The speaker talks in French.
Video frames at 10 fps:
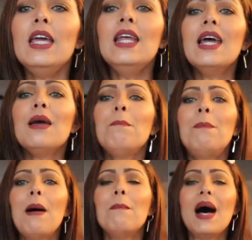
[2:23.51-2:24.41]
Il est
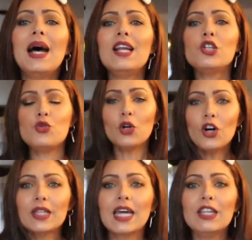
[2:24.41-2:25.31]
pas mal, je suis
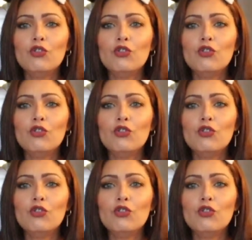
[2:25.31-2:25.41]
rentrée